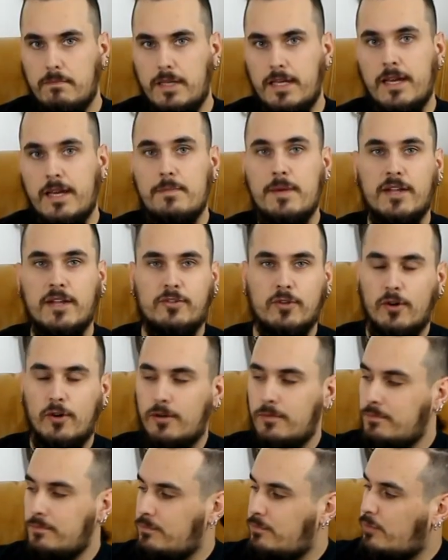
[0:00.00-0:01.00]
Et à
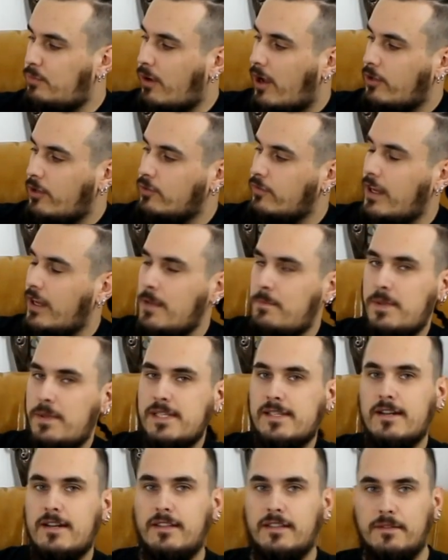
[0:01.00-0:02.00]
bientôt pour un nouvel
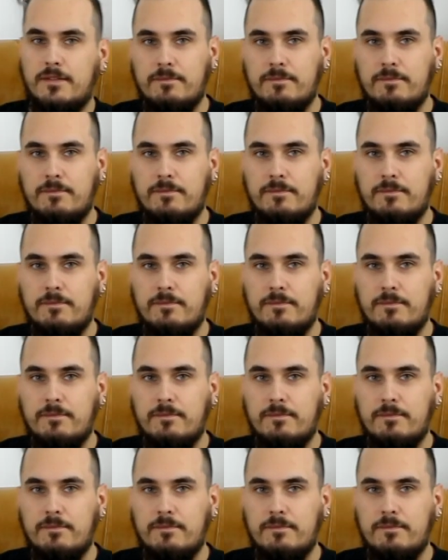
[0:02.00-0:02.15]
épisode.